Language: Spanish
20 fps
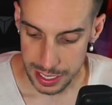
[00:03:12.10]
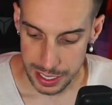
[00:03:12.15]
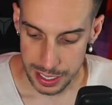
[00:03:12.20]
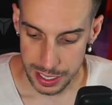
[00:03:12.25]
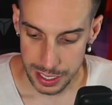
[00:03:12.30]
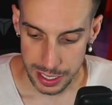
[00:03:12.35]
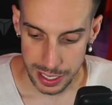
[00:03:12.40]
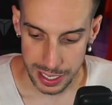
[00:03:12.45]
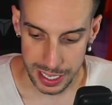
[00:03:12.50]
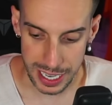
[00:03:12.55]

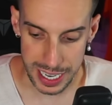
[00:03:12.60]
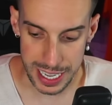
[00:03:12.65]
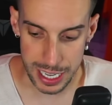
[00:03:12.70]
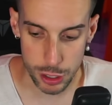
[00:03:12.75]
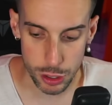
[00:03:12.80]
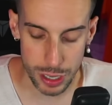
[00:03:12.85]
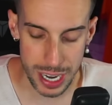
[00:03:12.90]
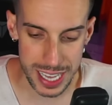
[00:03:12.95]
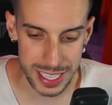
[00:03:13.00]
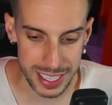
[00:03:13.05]
creí con
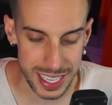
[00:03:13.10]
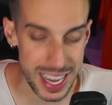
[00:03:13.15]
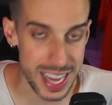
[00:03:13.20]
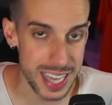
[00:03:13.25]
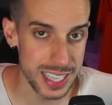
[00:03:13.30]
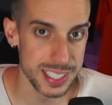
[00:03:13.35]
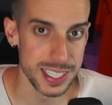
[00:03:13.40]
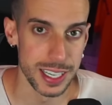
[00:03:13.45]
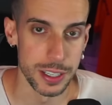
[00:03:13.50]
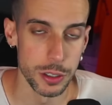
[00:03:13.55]
la idea
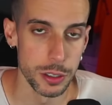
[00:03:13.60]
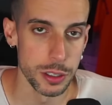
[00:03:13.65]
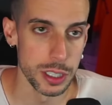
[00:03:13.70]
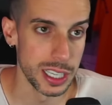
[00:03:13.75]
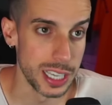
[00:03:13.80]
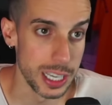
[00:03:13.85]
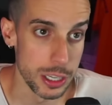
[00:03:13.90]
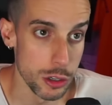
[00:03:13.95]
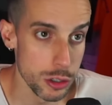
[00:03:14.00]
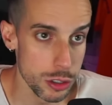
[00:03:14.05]
esa, ¿no? De que
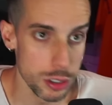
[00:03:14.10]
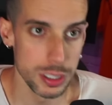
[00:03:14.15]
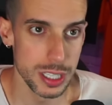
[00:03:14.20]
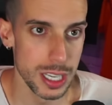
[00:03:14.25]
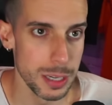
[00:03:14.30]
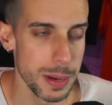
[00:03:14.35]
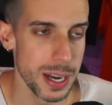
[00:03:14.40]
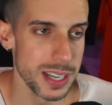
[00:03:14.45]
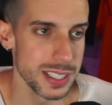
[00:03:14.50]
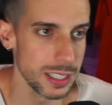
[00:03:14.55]
yo soy del
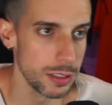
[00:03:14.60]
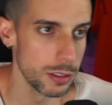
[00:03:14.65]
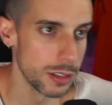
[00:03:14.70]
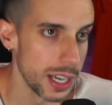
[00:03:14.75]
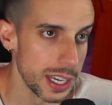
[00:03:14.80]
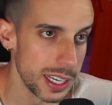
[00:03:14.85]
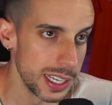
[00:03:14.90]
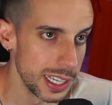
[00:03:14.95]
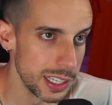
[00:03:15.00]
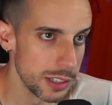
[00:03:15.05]
Barça y lo que
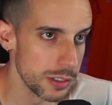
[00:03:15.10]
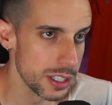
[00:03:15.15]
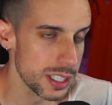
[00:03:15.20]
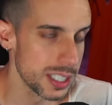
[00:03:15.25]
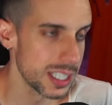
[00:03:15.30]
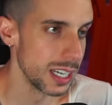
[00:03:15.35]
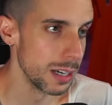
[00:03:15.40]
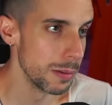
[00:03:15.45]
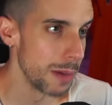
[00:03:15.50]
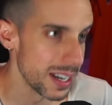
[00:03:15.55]
quiero es que
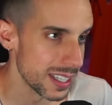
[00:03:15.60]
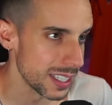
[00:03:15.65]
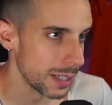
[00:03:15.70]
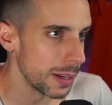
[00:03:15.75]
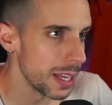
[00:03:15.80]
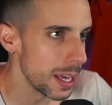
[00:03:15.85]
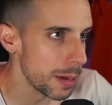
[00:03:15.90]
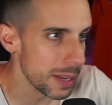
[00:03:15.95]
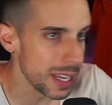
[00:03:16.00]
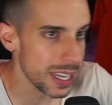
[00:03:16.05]
el Barça
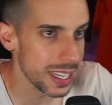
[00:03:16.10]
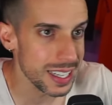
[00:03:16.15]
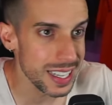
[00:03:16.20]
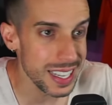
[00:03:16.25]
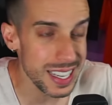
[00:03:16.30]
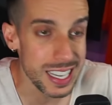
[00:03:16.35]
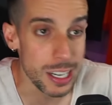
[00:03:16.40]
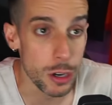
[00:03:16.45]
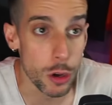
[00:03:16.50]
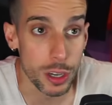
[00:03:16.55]
vaya bien
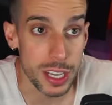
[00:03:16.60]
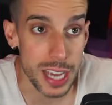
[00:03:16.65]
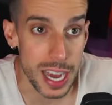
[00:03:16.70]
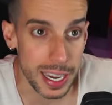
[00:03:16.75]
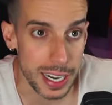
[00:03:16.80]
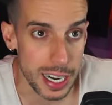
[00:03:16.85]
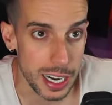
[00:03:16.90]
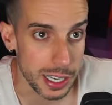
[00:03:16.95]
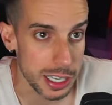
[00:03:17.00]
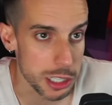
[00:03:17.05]
y lo que hagan
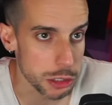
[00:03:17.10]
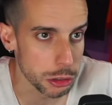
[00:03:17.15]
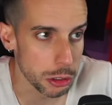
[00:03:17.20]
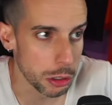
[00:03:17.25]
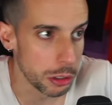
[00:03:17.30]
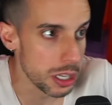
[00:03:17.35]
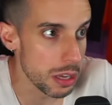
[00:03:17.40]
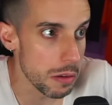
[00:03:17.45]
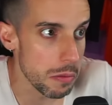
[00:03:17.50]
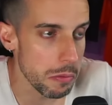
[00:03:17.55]
el resto,
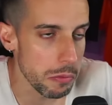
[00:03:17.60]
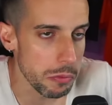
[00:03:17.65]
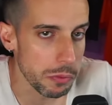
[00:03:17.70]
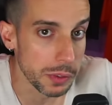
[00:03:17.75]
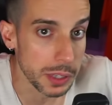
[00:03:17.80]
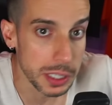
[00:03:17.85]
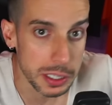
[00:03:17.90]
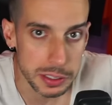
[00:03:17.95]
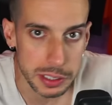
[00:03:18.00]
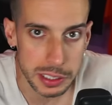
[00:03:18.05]
oye,
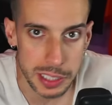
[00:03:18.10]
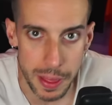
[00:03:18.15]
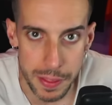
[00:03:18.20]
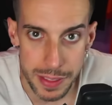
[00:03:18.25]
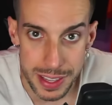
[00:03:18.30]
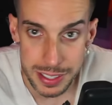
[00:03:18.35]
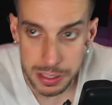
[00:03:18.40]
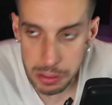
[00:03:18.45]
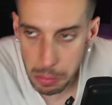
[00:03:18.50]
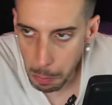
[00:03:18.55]

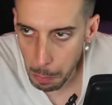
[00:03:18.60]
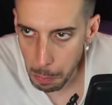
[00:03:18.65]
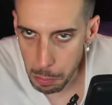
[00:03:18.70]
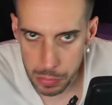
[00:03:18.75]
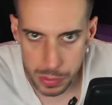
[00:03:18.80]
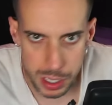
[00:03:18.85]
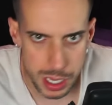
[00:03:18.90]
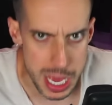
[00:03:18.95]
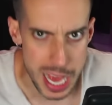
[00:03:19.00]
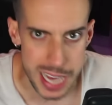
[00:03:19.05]
felicidades
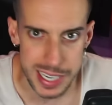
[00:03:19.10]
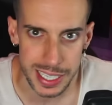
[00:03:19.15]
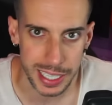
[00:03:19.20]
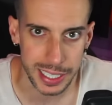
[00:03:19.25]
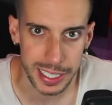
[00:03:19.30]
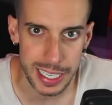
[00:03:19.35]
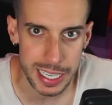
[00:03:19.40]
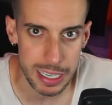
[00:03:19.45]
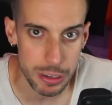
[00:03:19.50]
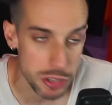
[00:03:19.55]
y a
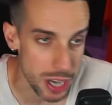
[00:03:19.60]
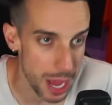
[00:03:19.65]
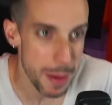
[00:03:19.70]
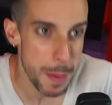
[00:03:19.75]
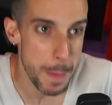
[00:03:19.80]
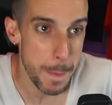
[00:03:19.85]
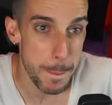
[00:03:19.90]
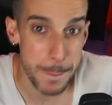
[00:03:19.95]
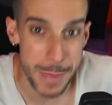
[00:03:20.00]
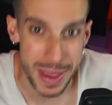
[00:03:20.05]
seguir. O sea,
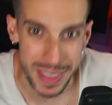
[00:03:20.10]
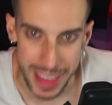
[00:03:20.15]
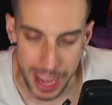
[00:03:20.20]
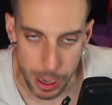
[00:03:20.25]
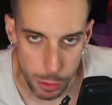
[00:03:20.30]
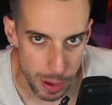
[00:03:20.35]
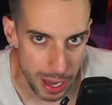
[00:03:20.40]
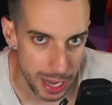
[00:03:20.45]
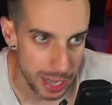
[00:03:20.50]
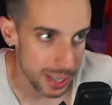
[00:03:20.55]
me da
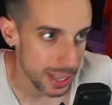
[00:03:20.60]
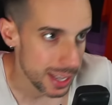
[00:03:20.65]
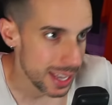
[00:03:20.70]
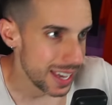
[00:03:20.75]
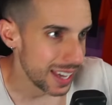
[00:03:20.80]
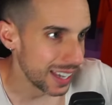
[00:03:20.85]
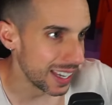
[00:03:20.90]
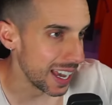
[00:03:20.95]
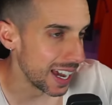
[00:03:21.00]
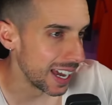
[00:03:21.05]
igual
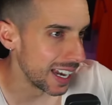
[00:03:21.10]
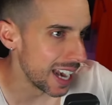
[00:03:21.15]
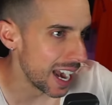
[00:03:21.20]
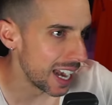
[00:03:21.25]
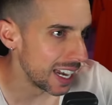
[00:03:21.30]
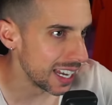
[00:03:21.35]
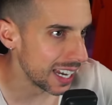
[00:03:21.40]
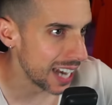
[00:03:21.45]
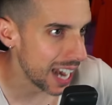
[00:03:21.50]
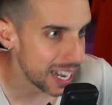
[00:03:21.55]
que gane la
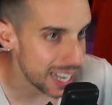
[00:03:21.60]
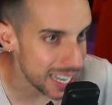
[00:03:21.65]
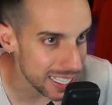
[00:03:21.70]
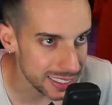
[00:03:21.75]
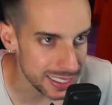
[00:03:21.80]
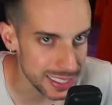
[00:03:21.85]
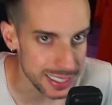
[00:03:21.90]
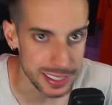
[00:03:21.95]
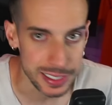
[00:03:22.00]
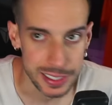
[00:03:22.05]
Liga el
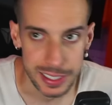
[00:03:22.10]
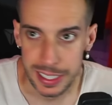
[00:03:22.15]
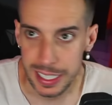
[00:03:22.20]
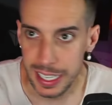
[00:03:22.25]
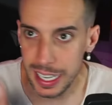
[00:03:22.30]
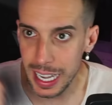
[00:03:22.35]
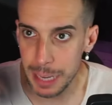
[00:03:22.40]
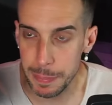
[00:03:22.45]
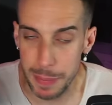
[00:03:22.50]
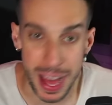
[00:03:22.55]
Atleti.
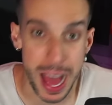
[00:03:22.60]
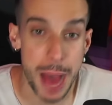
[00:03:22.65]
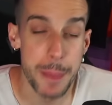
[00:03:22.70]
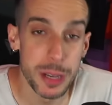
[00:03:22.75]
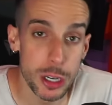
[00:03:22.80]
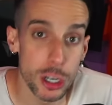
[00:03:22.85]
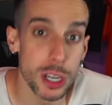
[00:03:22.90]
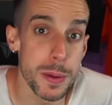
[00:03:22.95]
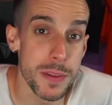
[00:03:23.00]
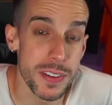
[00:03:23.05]
a mí lo
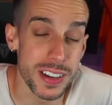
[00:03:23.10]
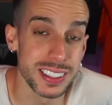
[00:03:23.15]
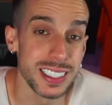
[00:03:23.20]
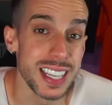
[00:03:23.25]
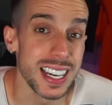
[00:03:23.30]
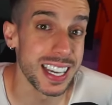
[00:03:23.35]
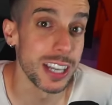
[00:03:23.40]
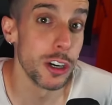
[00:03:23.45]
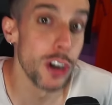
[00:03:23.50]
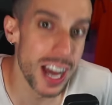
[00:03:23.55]
que me fastidia es
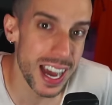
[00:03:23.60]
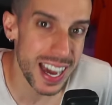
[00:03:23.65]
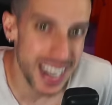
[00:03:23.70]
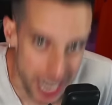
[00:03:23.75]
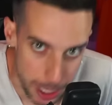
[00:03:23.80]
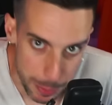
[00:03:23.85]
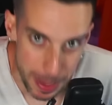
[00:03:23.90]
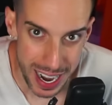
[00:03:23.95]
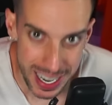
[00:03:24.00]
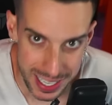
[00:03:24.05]
que no la gane el
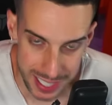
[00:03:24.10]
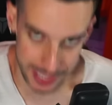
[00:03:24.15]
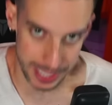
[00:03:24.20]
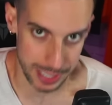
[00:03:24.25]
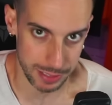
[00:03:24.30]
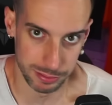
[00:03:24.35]
Barça.